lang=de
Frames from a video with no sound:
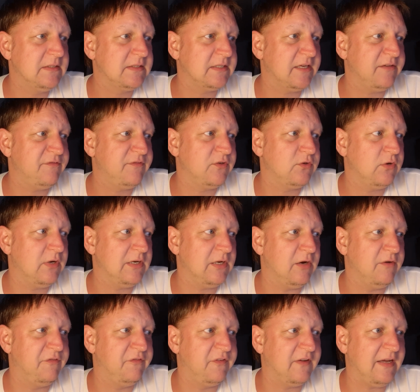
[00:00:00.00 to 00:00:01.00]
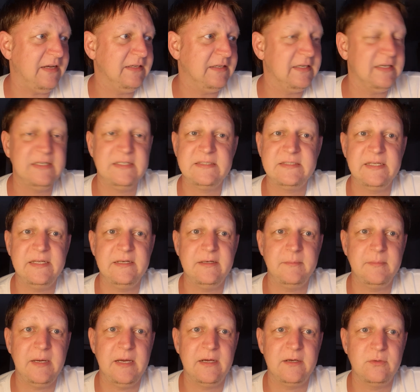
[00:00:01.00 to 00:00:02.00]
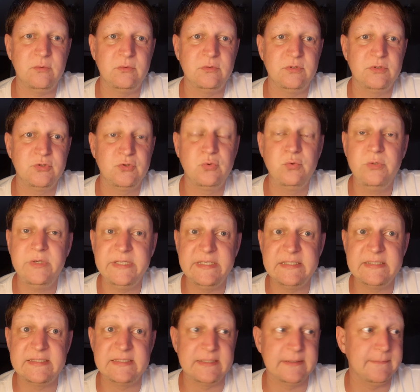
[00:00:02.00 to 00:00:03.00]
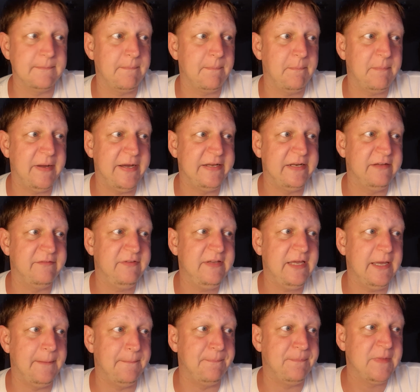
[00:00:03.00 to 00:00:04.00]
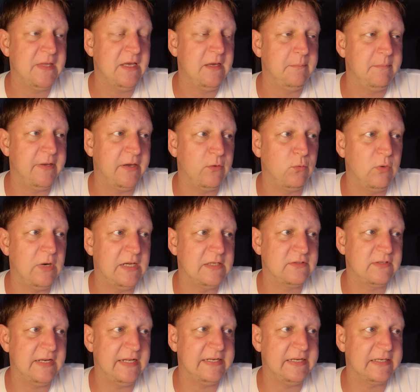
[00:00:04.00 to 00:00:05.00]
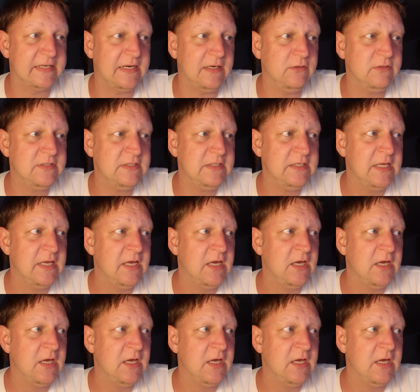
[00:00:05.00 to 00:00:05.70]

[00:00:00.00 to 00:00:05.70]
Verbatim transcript: treffen dort auf Frankreich, Dänemark und Tunesien bei der WM. Peru also leider draußen.